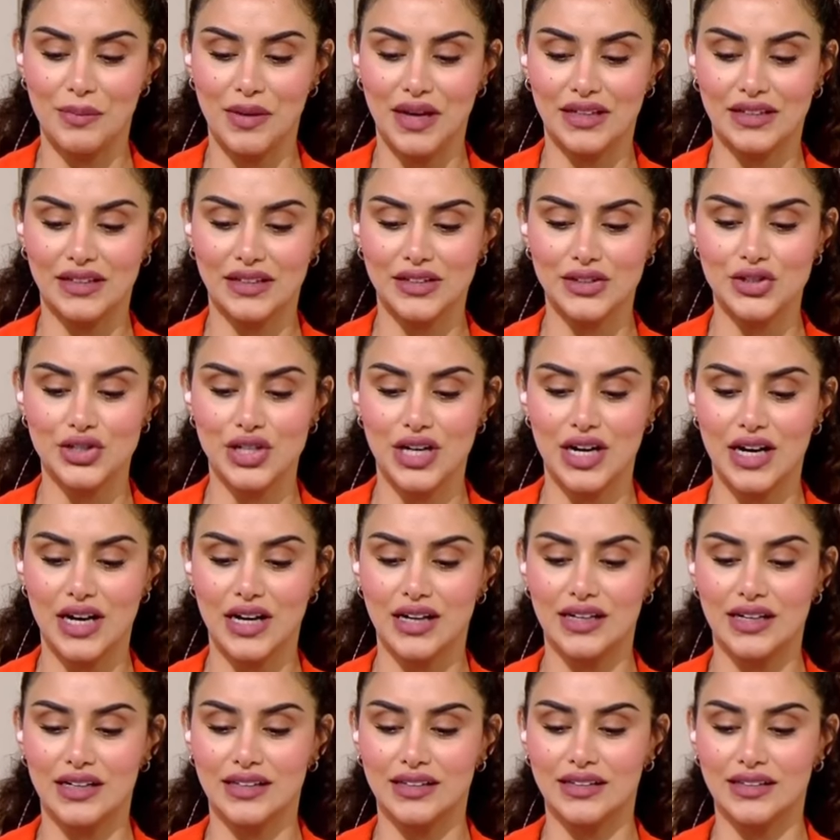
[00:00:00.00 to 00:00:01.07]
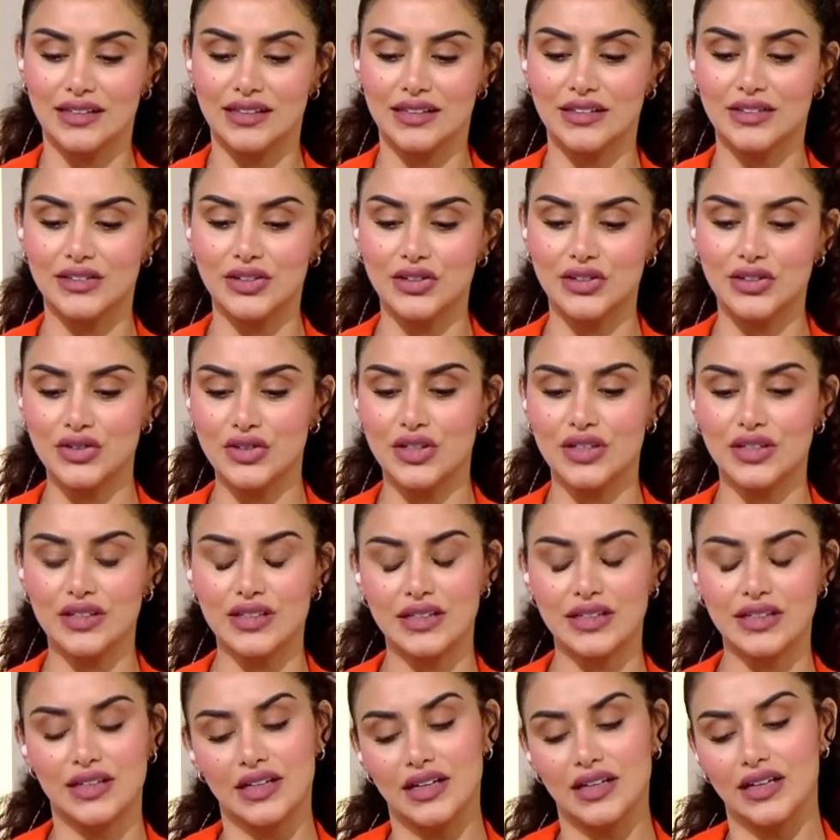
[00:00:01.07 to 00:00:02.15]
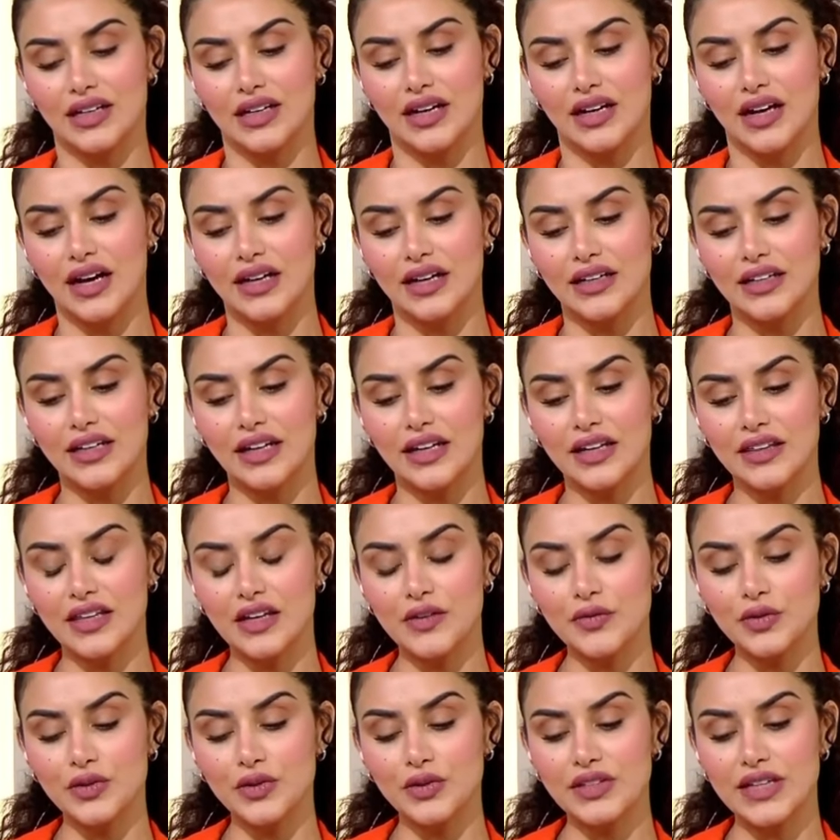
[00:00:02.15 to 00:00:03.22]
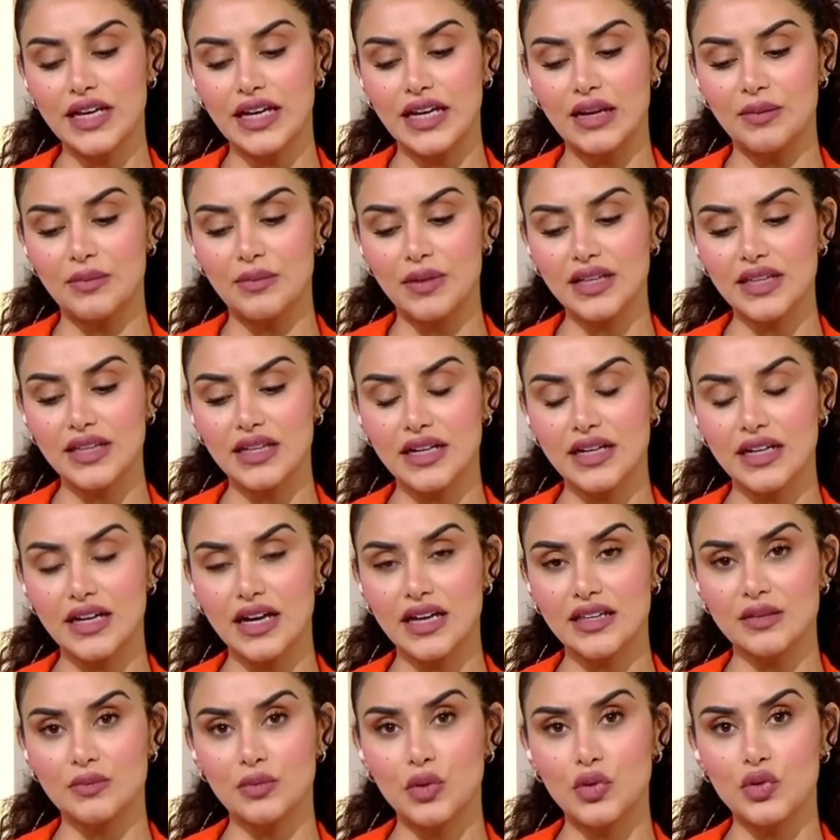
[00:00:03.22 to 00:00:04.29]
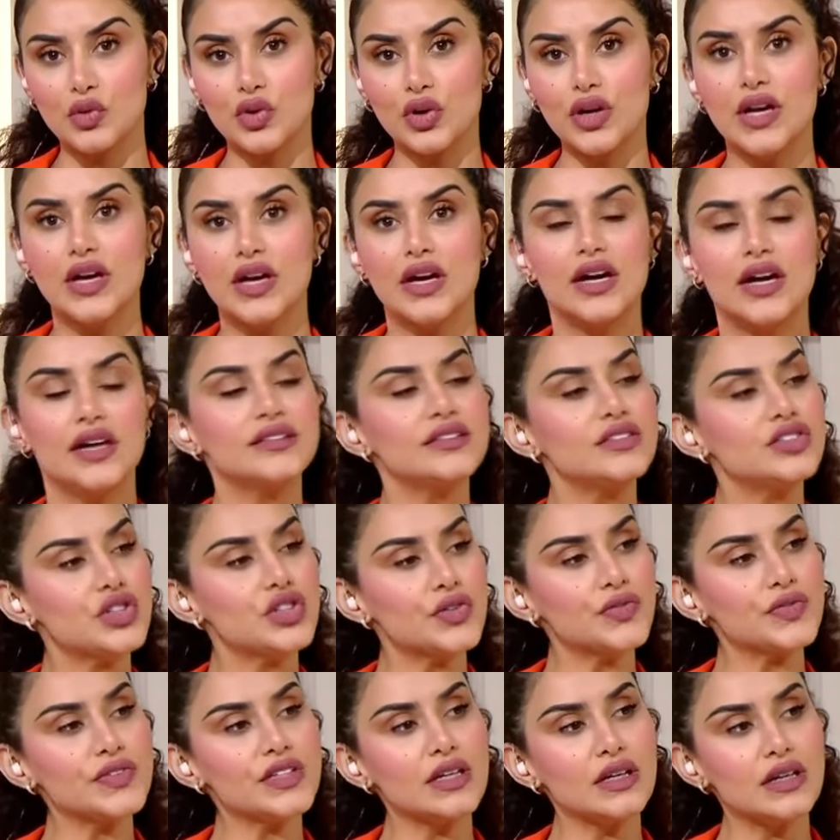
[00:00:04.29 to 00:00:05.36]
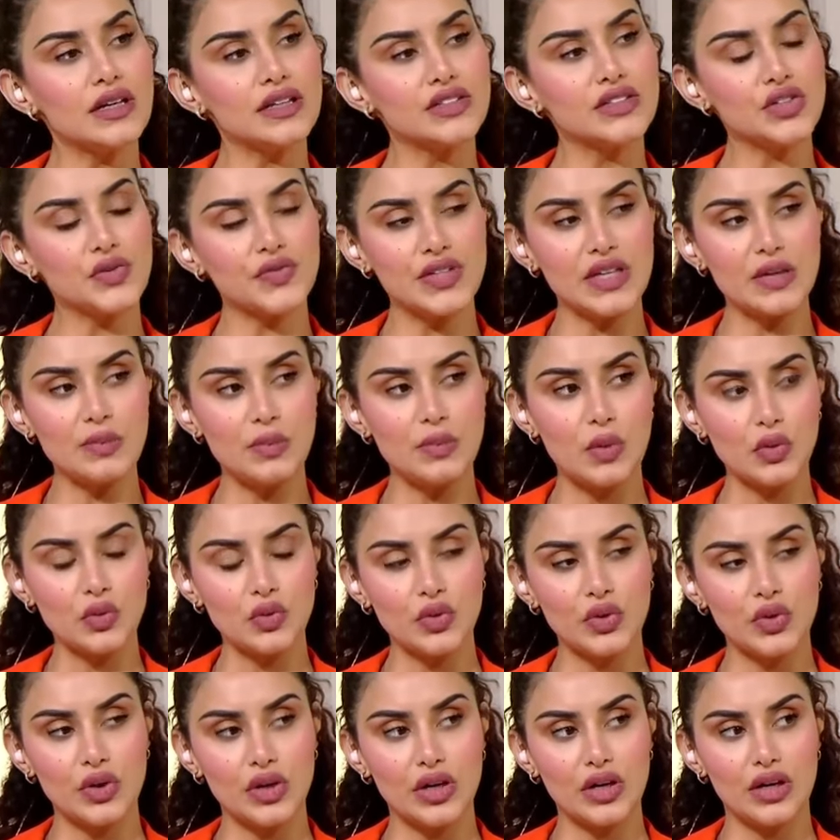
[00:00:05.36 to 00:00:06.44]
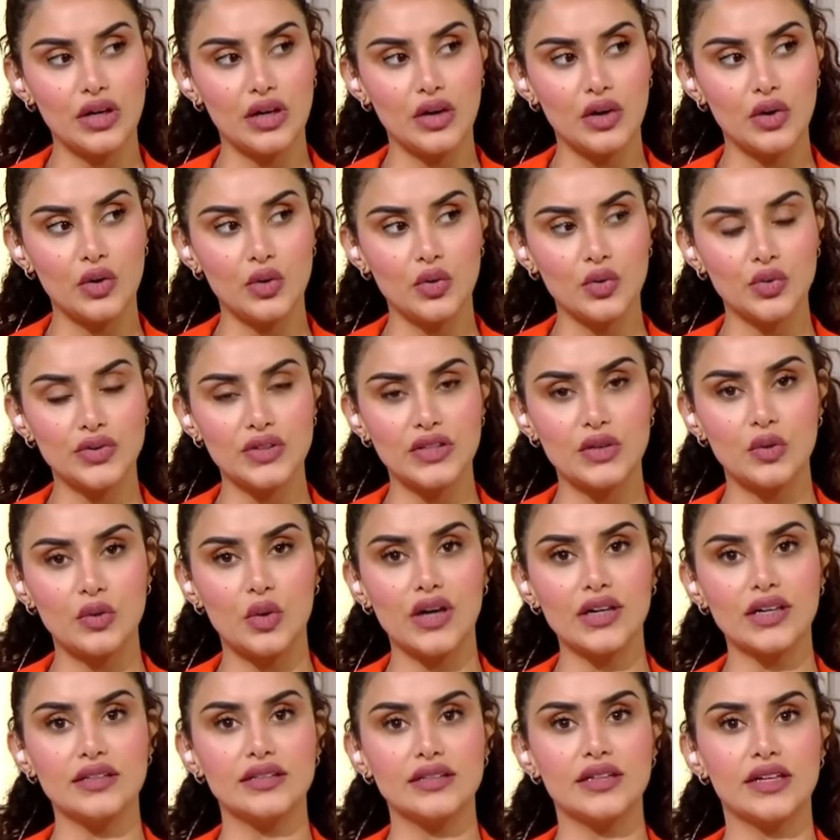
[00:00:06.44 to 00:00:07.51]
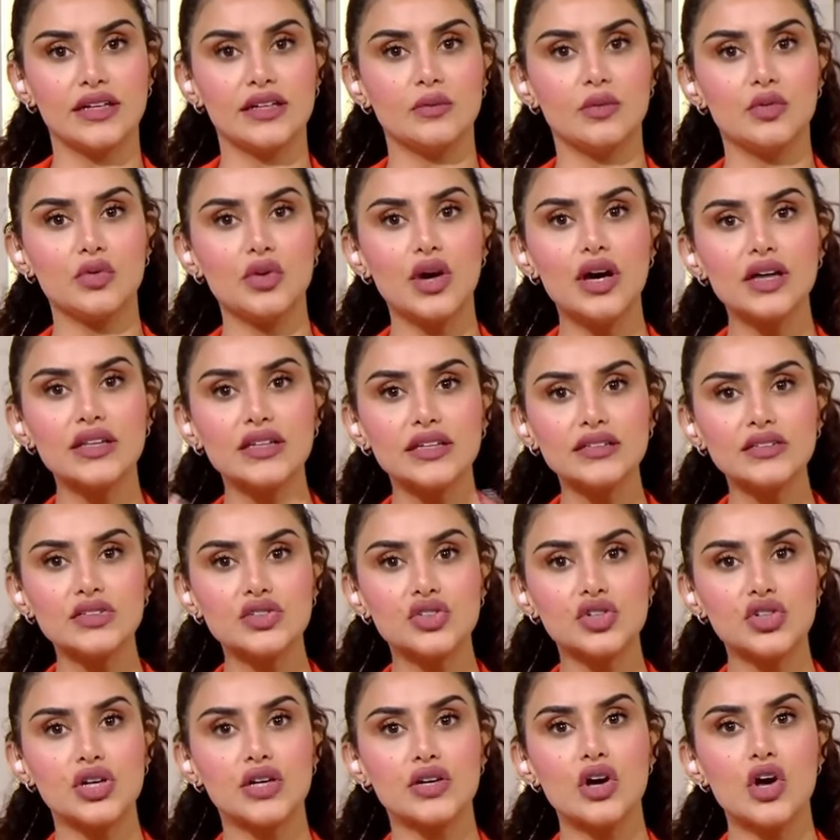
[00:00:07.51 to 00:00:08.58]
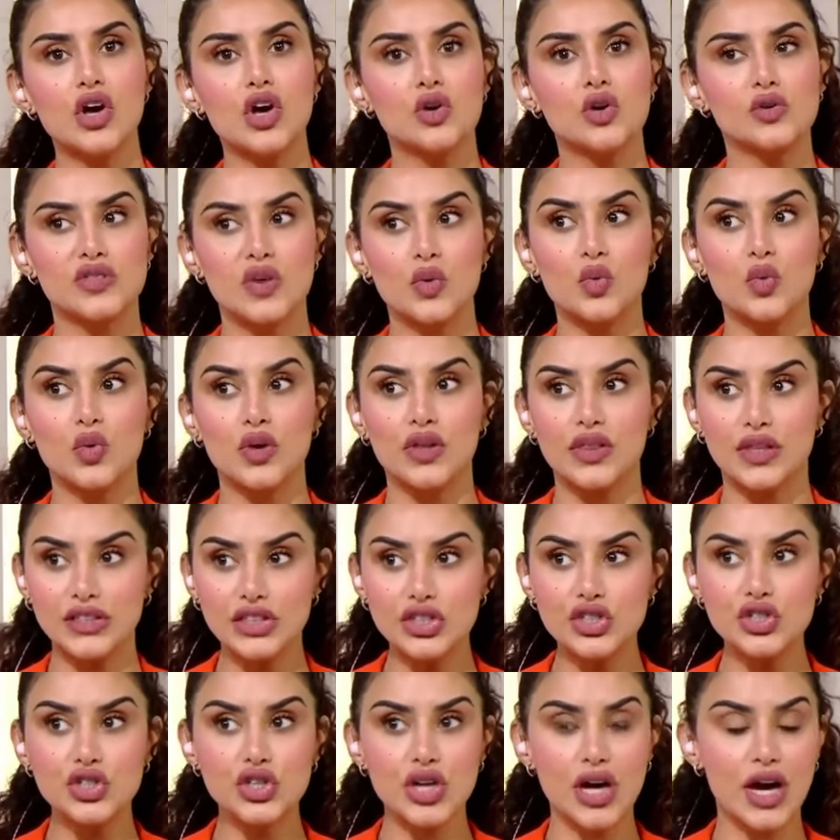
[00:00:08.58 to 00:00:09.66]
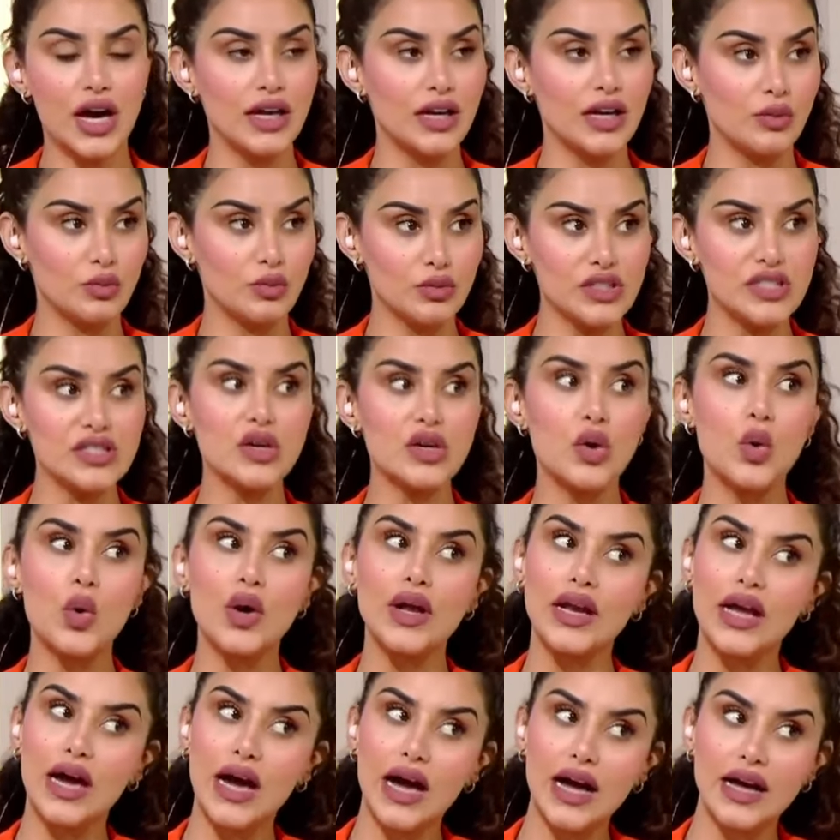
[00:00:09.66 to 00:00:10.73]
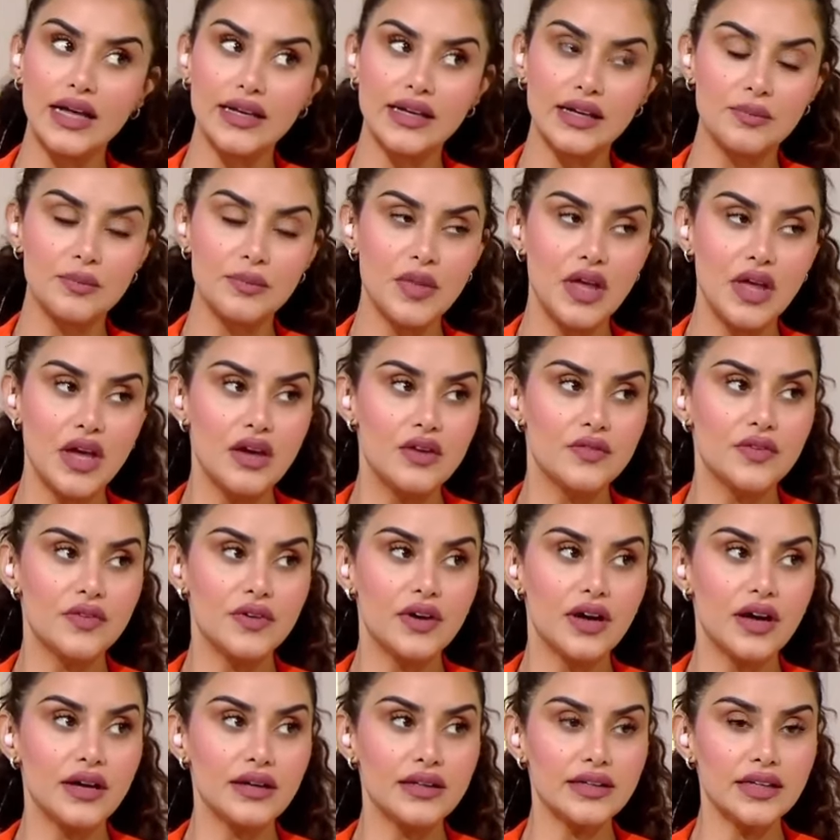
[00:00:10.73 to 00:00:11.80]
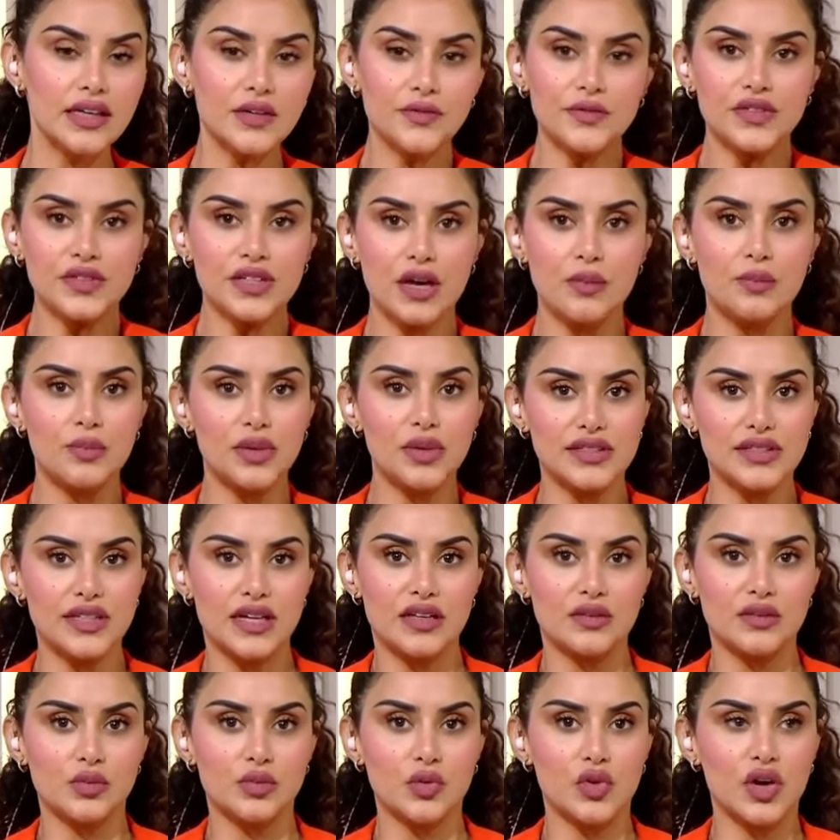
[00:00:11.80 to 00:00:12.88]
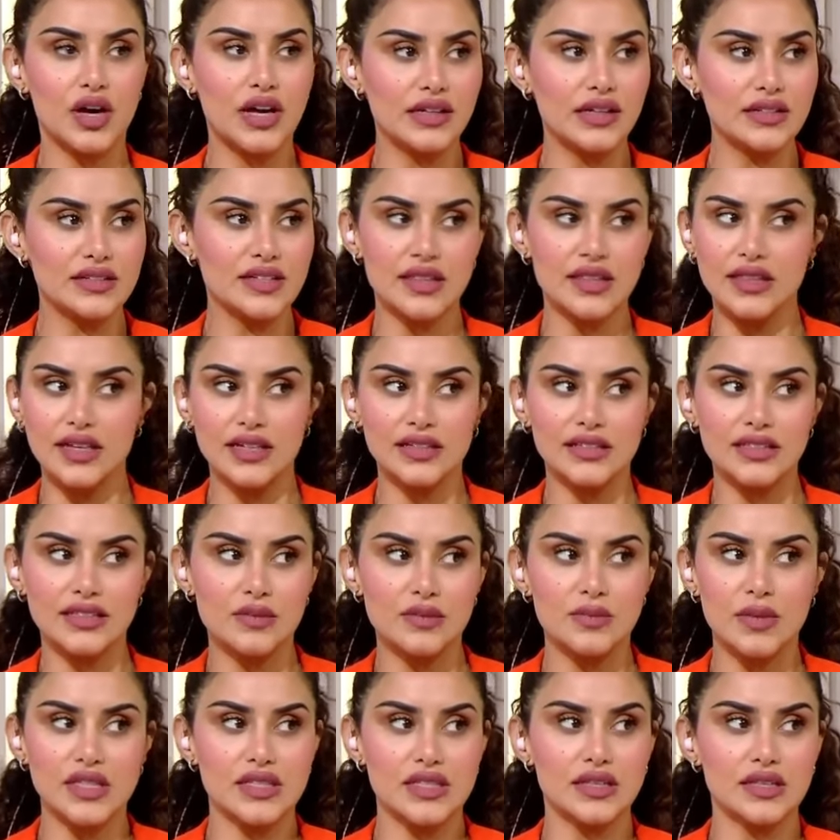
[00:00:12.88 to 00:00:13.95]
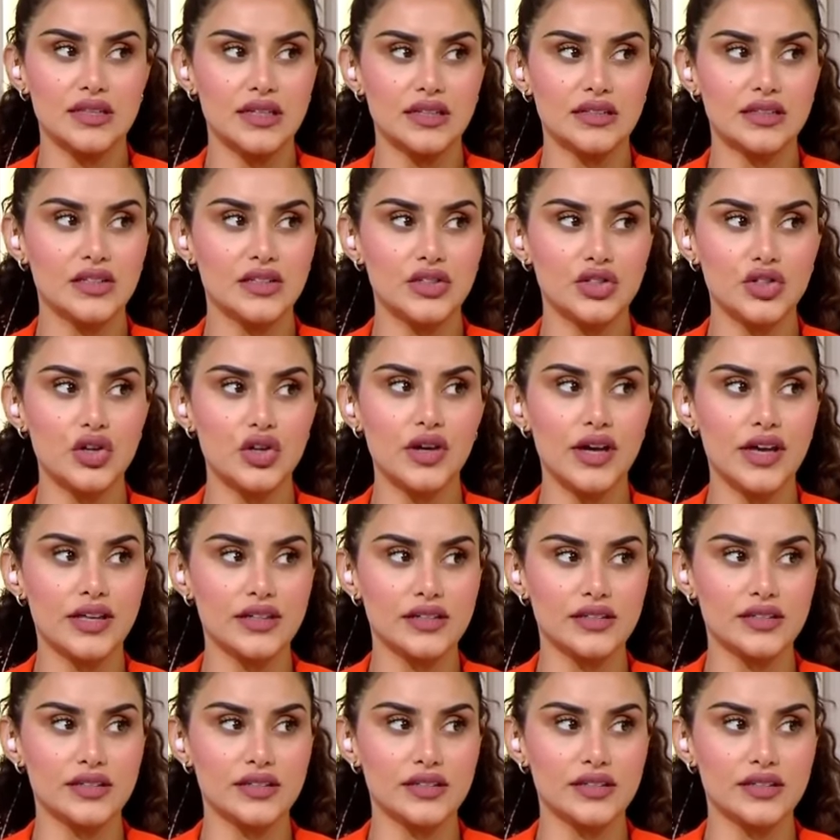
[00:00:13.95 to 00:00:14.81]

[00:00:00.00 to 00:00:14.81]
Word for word: ما نرجع آه، للدكتور آه، علي الحضيف ونتكلم اكثر عن هذا الموضوع انت شفتي شفتي الموضوع آه، اودي واكيد يعني الموضوع هذا انتشر وسوى ضجه على مستوى العالم فكيف تقبلتي هذا الموضوع هل صدقتي ما صدقتي شلون كانت